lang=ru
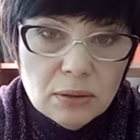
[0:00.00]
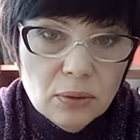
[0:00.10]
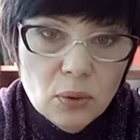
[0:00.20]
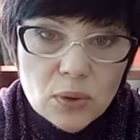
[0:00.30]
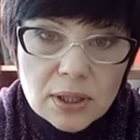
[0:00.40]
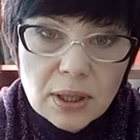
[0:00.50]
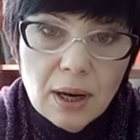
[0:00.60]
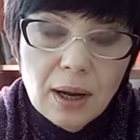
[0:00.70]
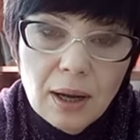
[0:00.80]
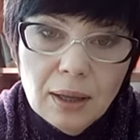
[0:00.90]
до
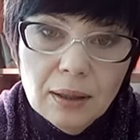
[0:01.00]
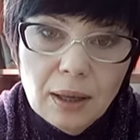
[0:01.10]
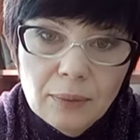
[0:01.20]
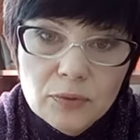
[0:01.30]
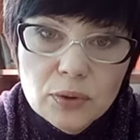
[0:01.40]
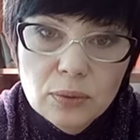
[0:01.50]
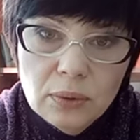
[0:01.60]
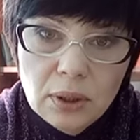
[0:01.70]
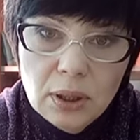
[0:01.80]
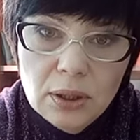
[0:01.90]
40 грамм в
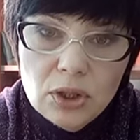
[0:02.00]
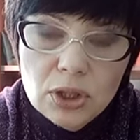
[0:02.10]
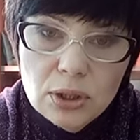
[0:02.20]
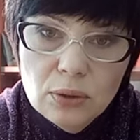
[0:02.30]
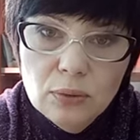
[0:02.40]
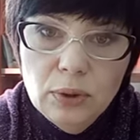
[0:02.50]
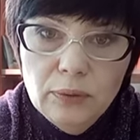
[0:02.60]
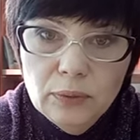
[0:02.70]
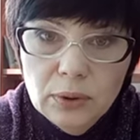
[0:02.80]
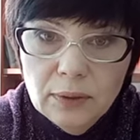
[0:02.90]
сутки чистых
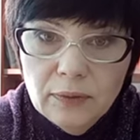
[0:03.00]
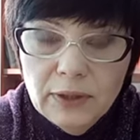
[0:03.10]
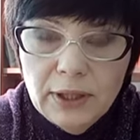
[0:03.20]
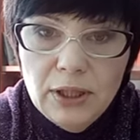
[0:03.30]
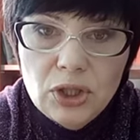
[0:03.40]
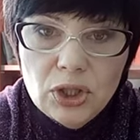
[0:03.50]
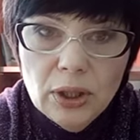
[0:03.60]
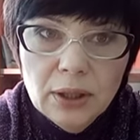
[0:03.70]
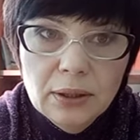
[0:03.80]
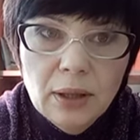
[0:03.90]
углеводов, в отличие
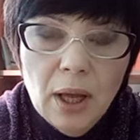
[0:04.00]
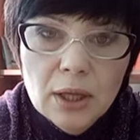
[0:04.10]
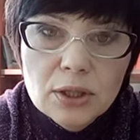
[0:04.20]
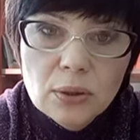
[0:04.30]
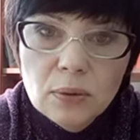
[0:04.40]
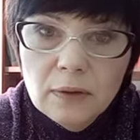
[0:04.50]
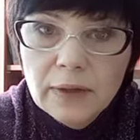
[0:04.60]
от строгого